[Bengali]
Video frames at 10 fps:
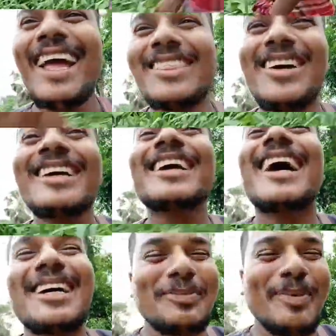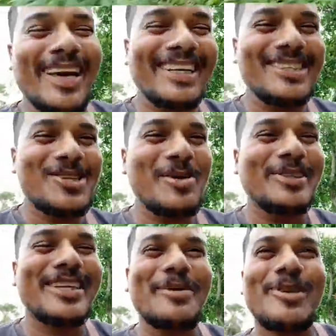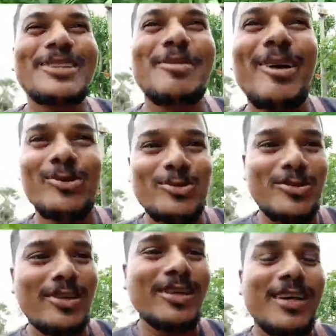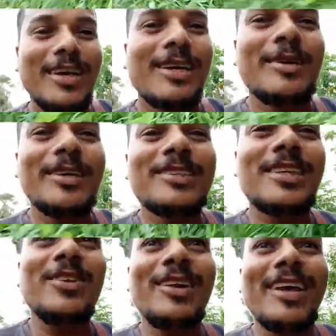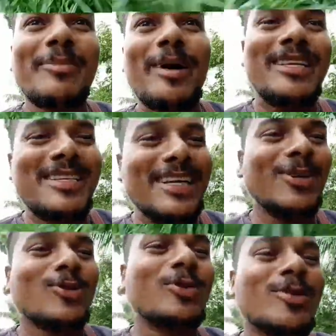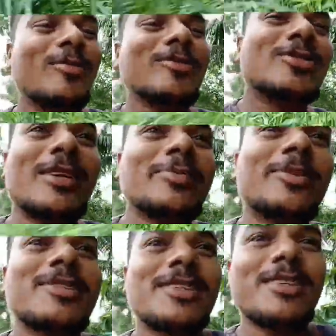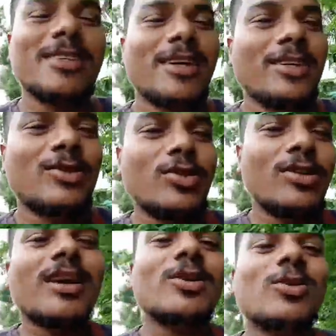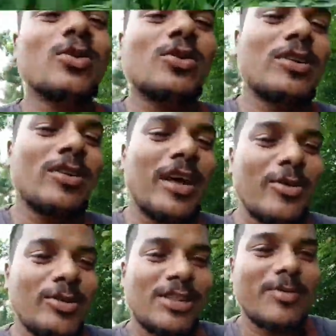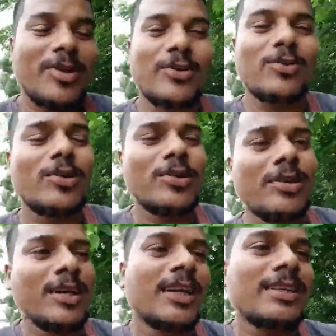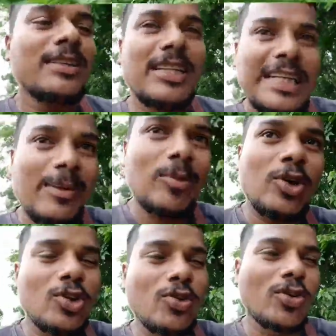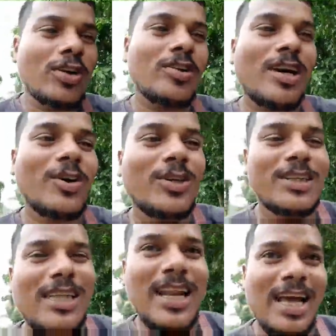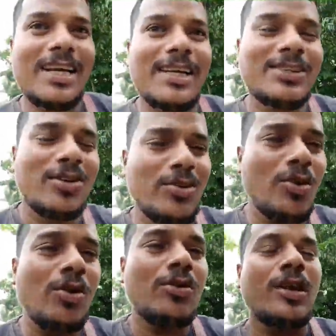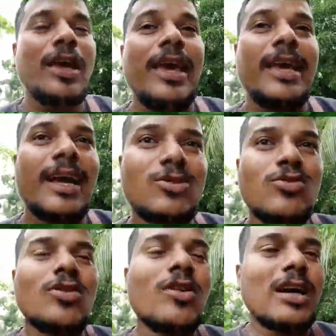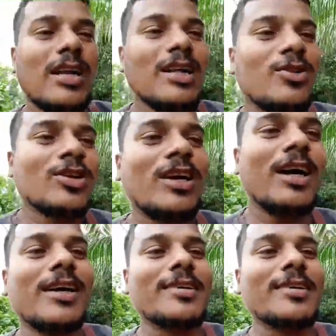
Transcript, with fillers: এই যে ঘাস বেড়ে গেছে সমস্যায় পড়ছে মানুষ স্কুলের বাচ্চারাও খুব সমস্যায় পড়ছে ছোটোখাটো দুর্ঘটনা ঘটছে ভয়ঙ্কর যাতে না বড় দুর্ঘটনা ঘটে তার আগে এই জন্য এই ঘাসগুলো কাটানো দরকার